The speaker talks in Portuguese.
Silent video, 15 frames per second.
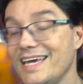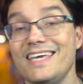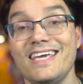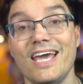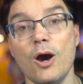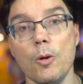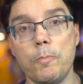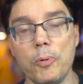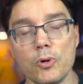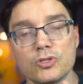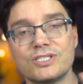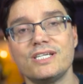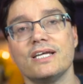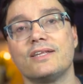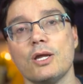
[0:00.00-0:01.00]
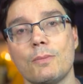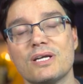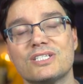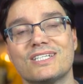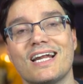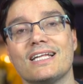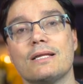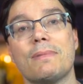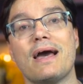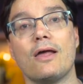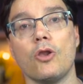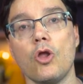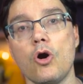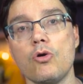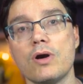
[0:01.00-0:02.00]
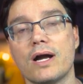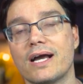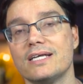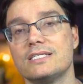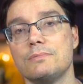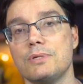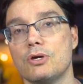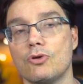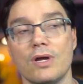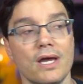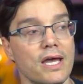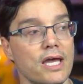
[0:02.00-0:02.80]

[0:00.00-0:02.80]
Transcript: E eu, por ser ter uma estrada mais longa, Casimiro,